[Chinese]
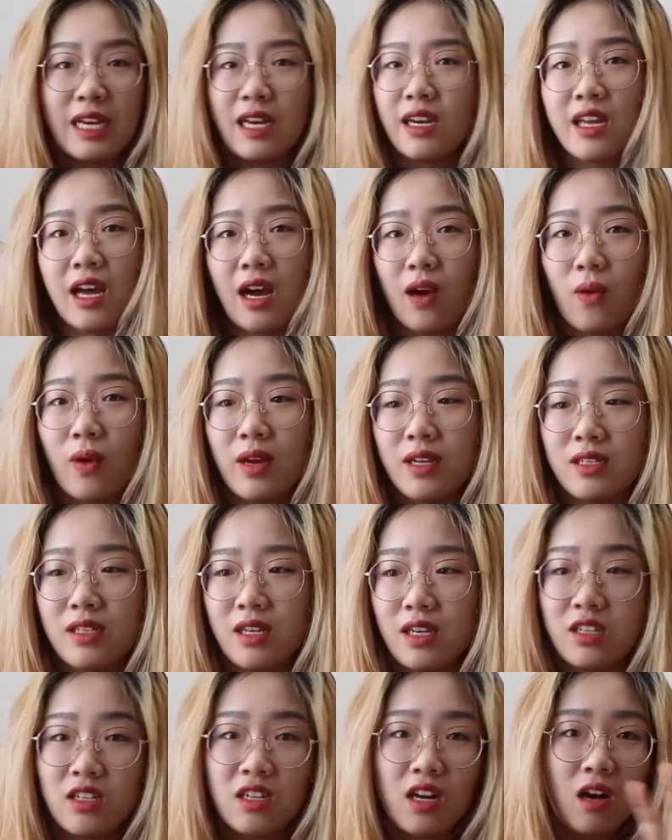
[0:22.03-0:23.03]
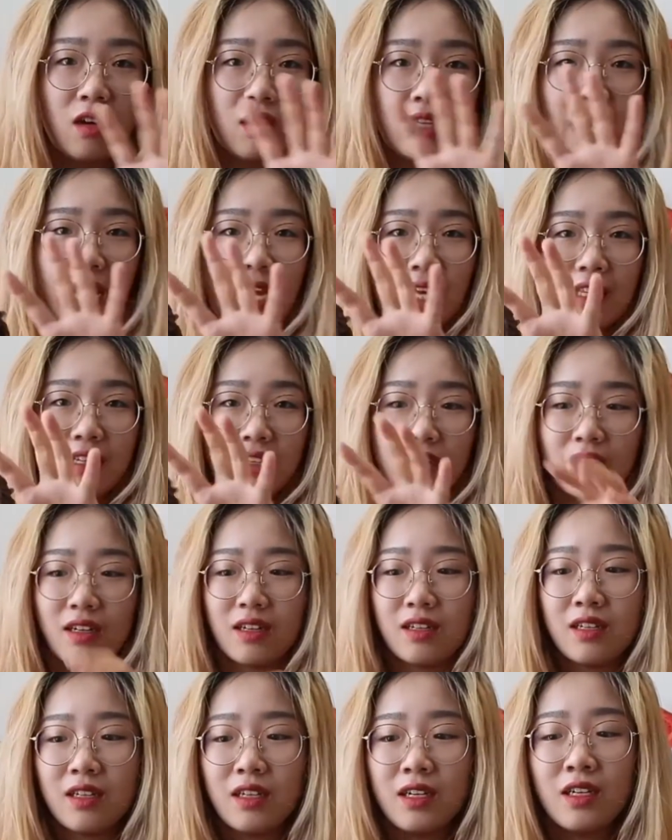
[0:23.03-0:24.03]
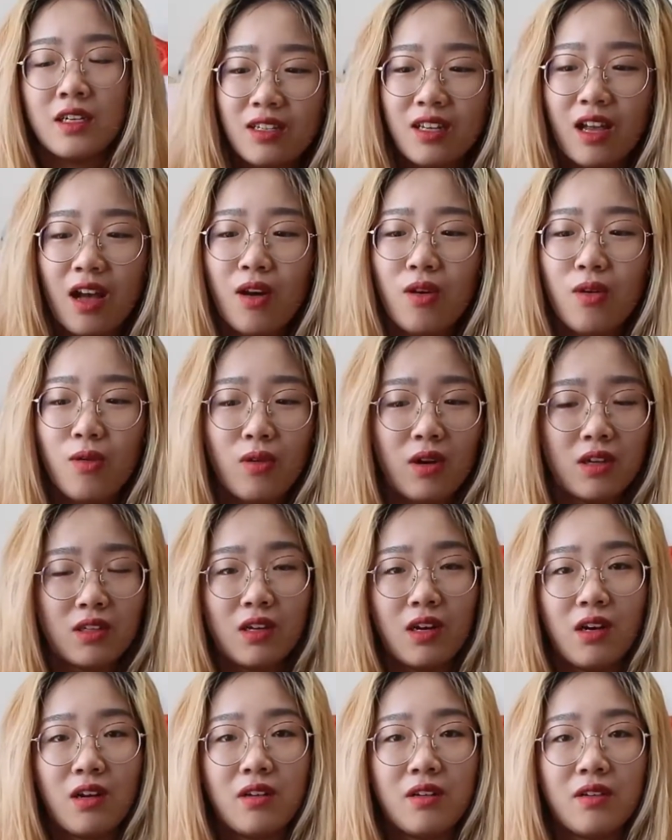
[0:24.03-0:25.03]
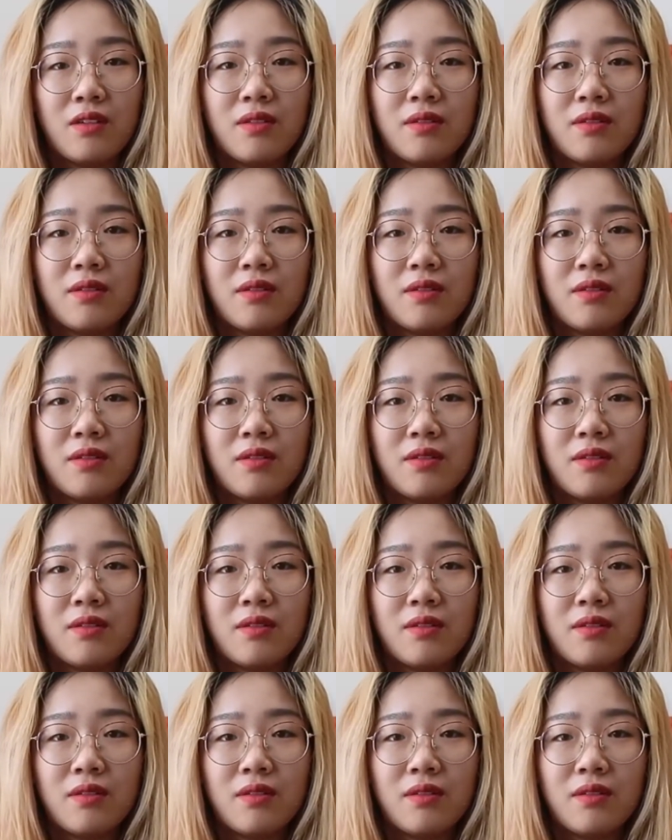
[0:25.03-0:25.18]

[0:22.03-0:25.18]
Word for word: 才两块钱，超大一个，是糖火烧。